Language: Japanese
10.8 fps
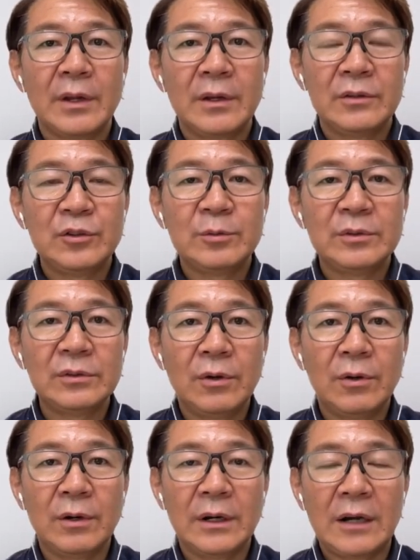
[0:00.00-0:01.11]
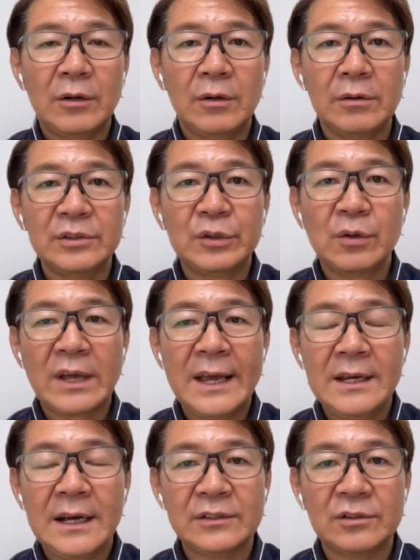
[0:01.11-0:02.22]
自分のあの自己
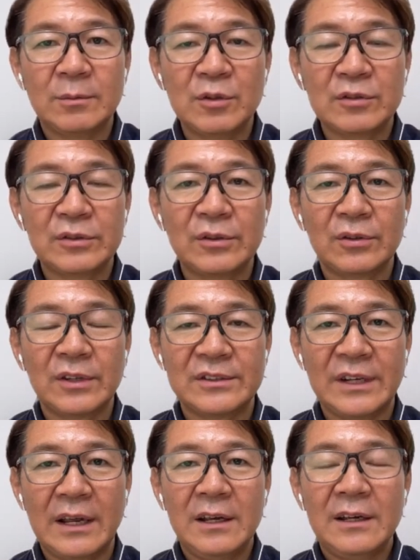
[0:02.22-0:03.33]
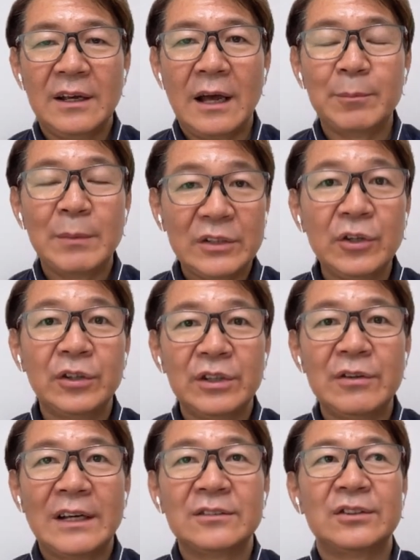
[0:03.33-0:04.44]
啓発の目標ですねあのいわ
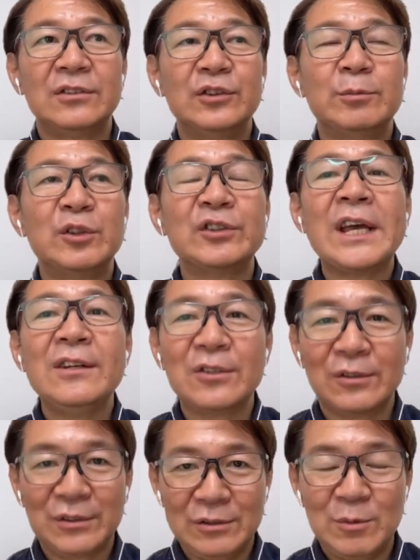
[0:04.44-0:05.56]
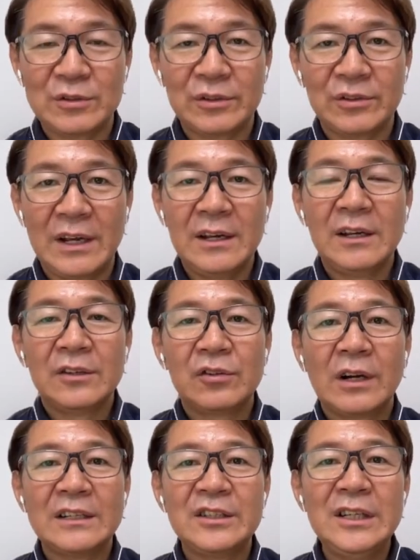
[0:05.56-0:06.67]
ゆるその自分の成長という目標ねそ
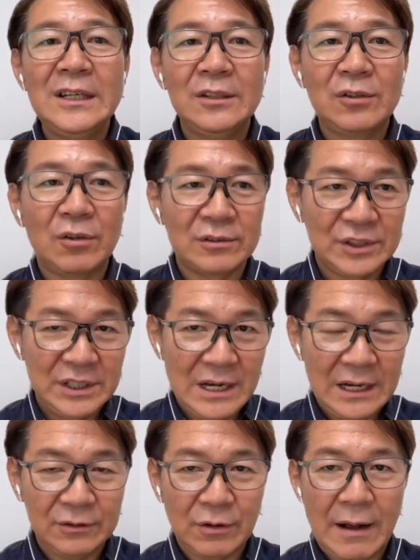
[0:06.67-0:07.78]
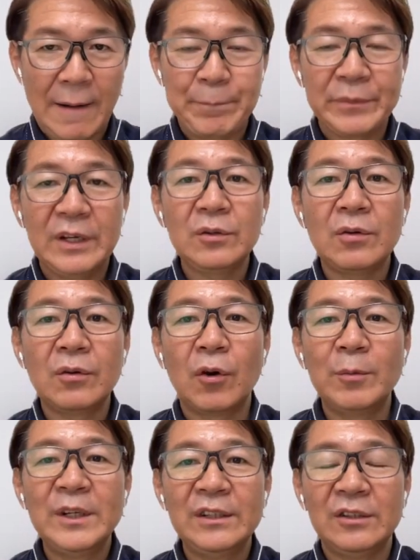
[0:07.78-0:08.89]
れから地域との付き合いとか人の
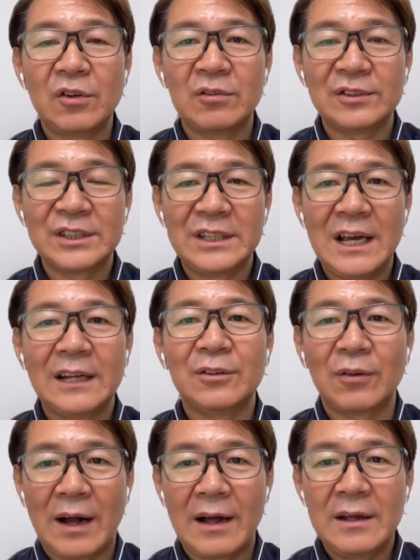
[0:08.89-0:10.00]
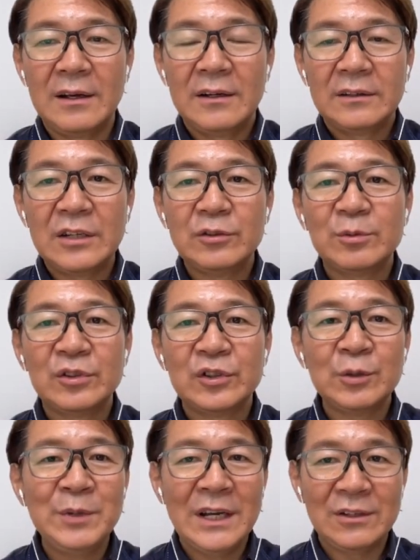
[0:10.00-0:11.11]
コミュニティとの付き合いとかで自分の
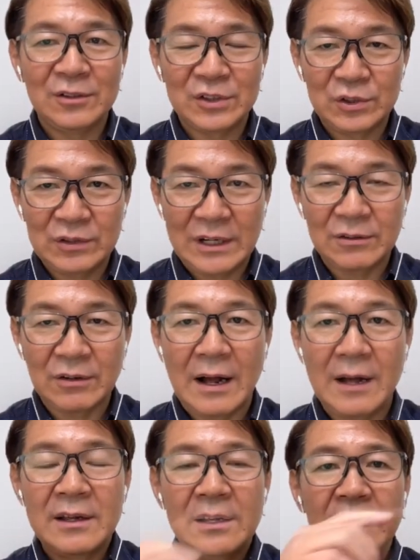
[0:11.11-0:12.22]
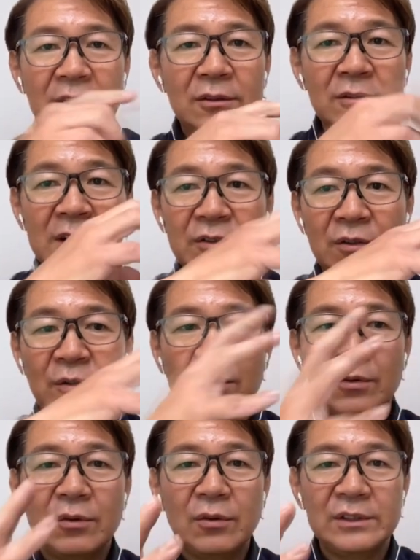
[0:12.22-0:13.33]
趣味はどうするかとかいろんなその
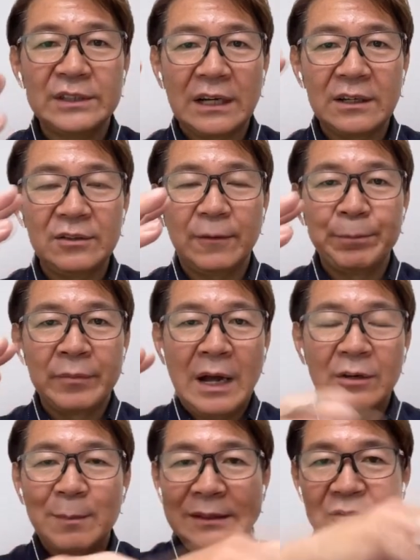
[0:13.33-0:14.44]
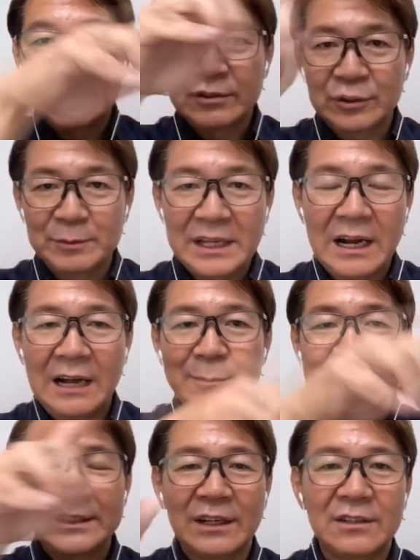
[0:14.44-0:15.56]
方向にさっきのあのマトリックスみたいなのあり
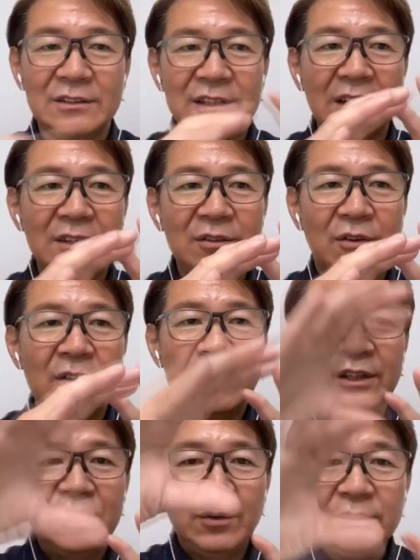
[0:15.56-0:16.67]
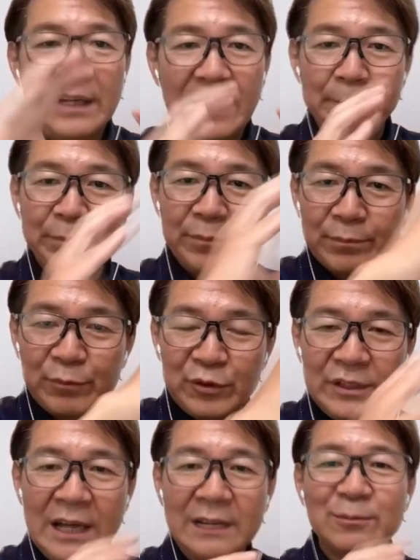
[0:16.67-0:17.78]
ましたけどさっきのいろんな
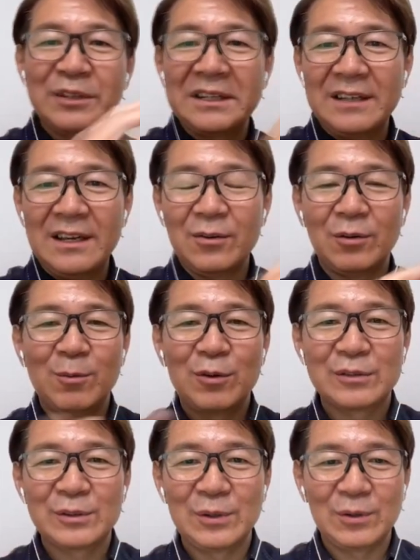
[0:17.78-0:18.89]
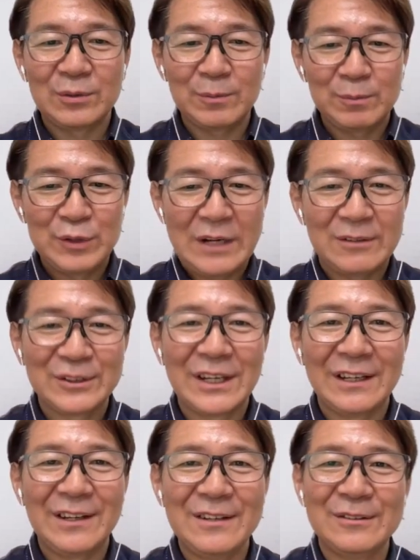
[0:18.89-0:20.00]
分野に向けてこの目標プランをつ
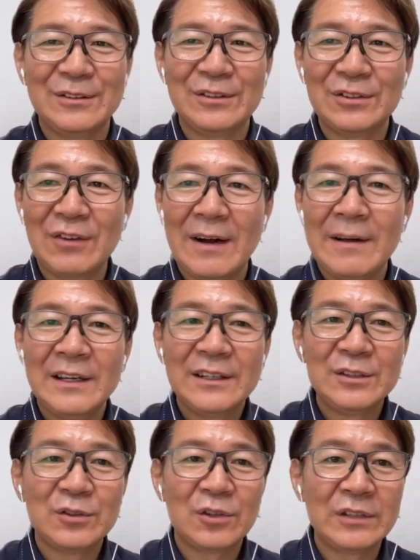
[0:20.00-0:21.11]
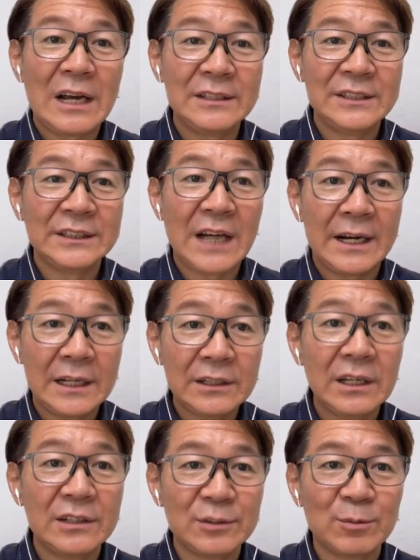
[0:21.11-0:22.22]
けていくっていうのは非常に大事かなっ
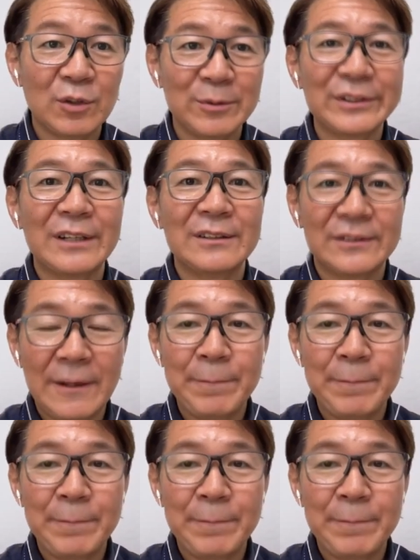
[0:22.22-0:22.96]
ていつも思ってるんですね。